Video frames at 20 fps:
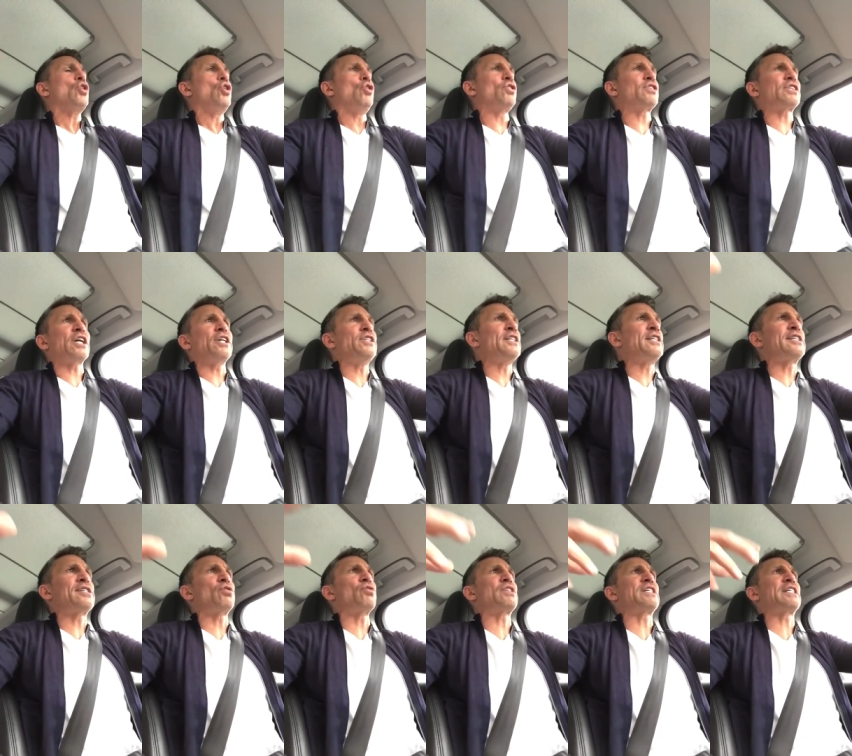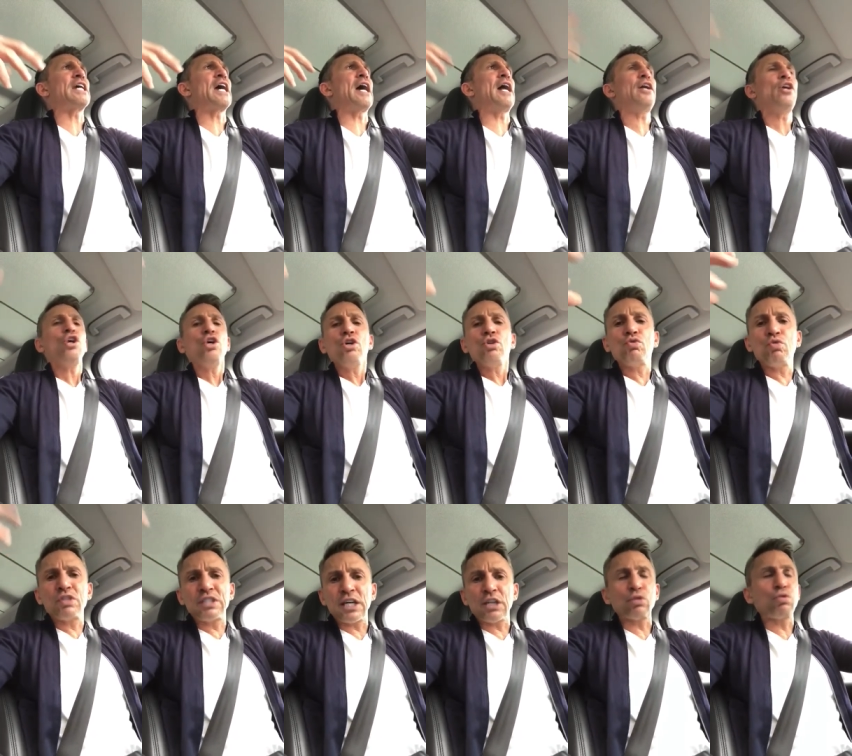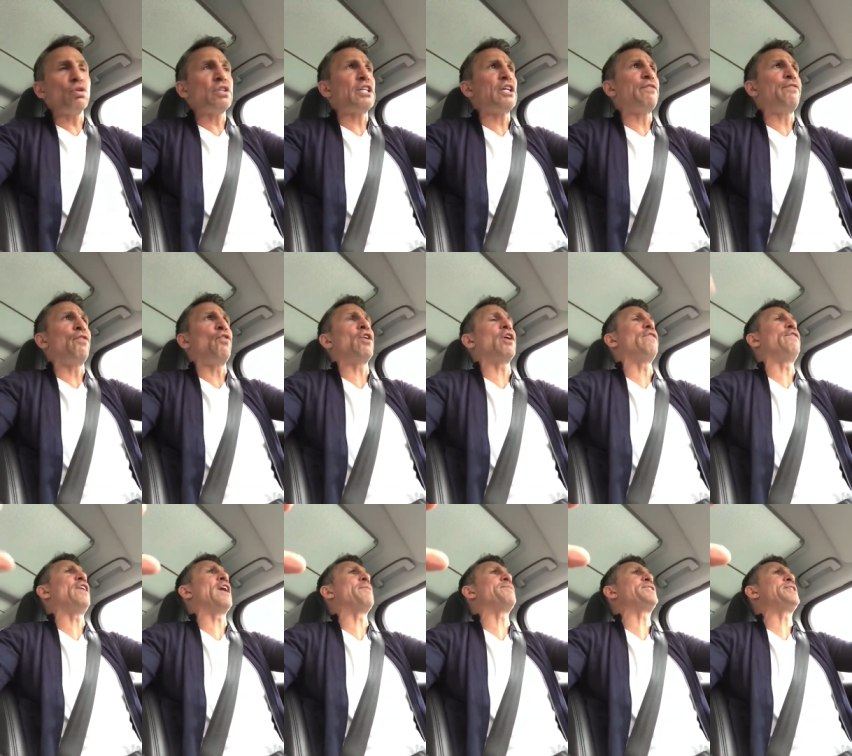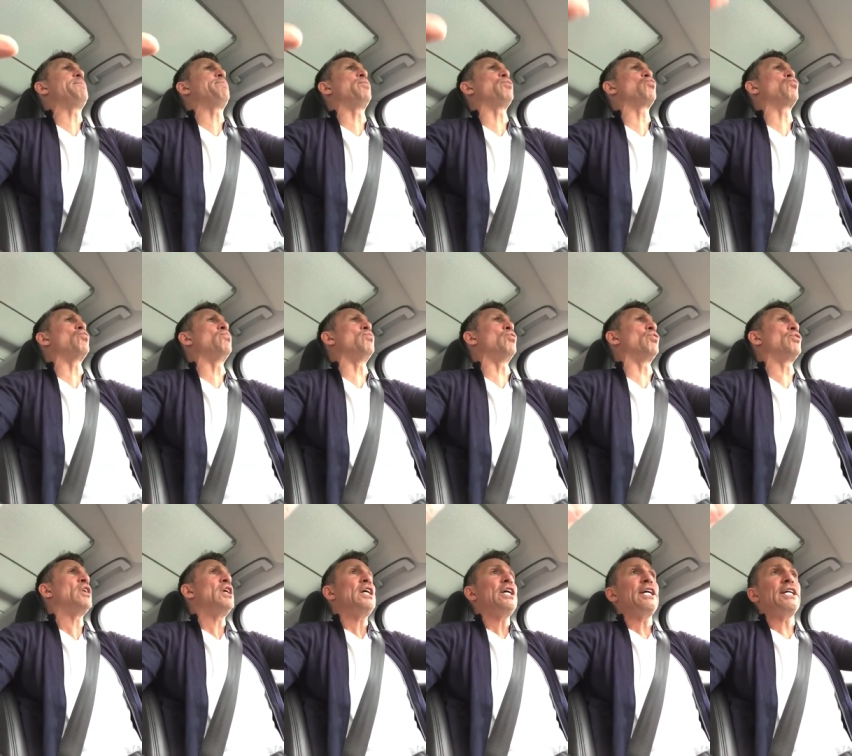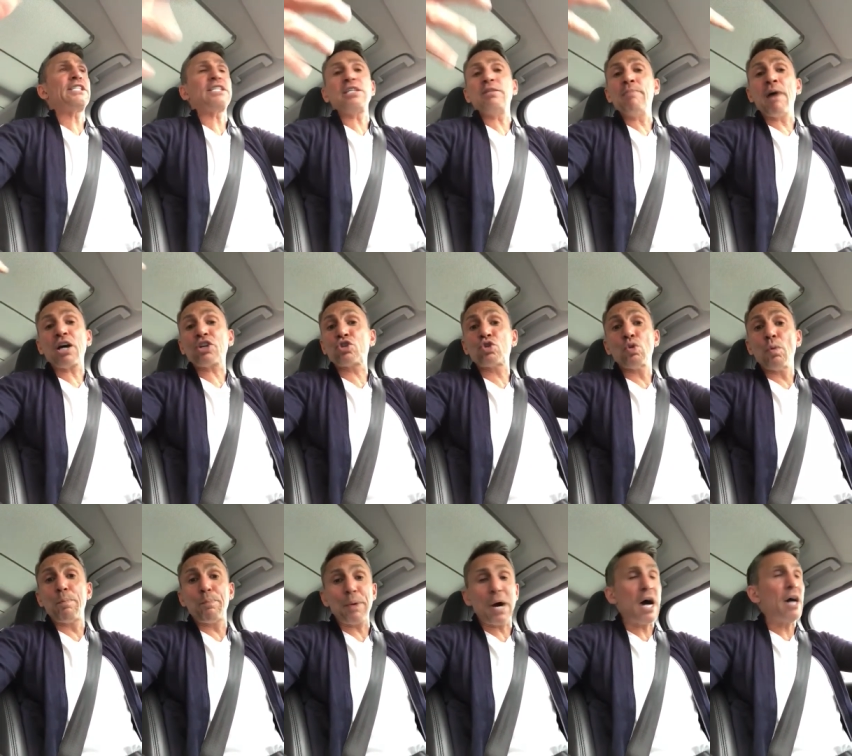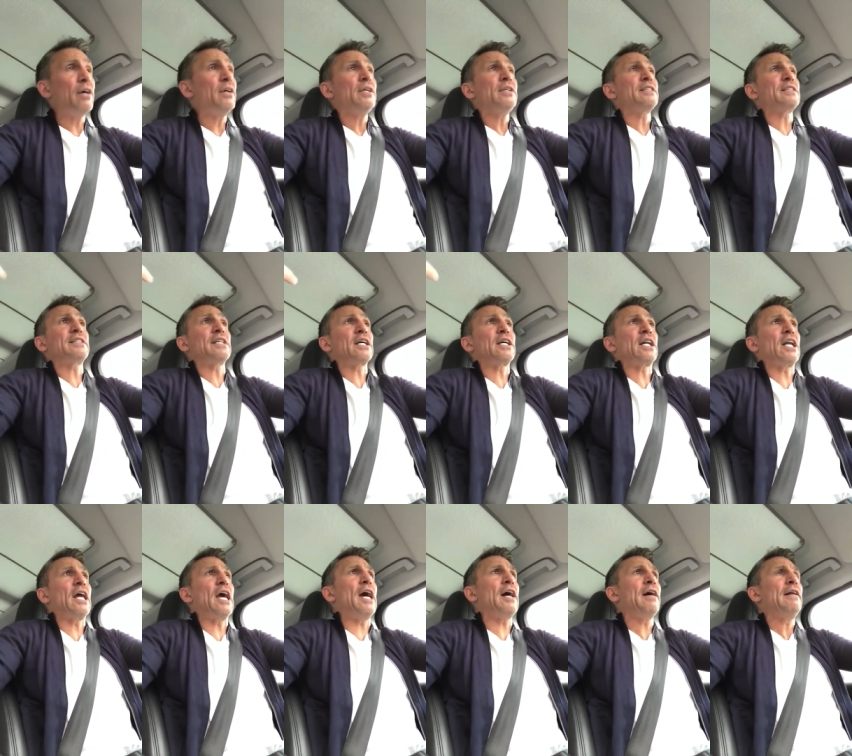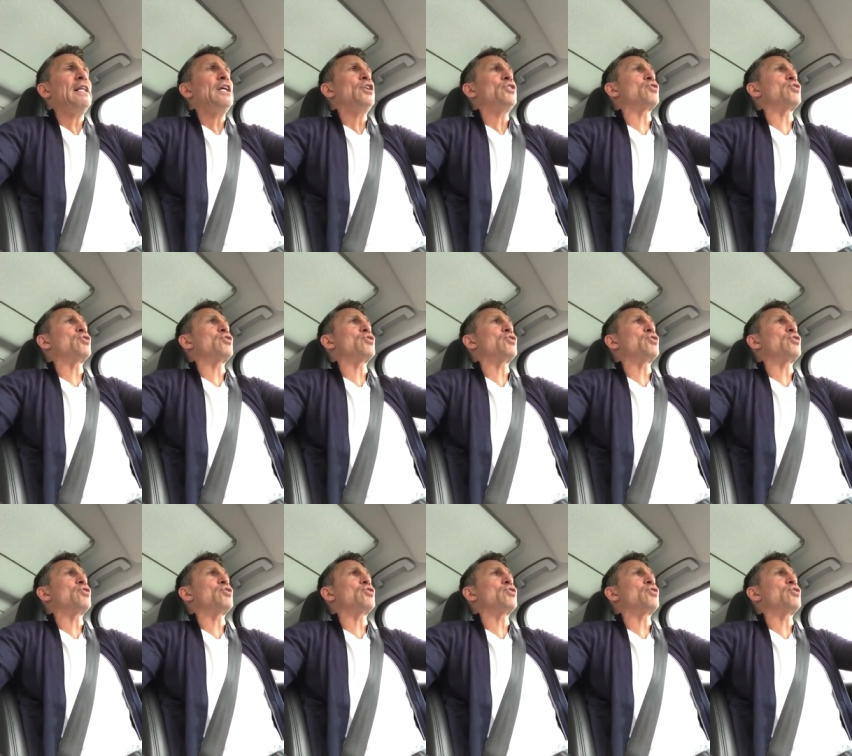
le trading social, tous ces trucs qui font rêver un petit peu tout le monde et qui ne marchent pas, c'est clair.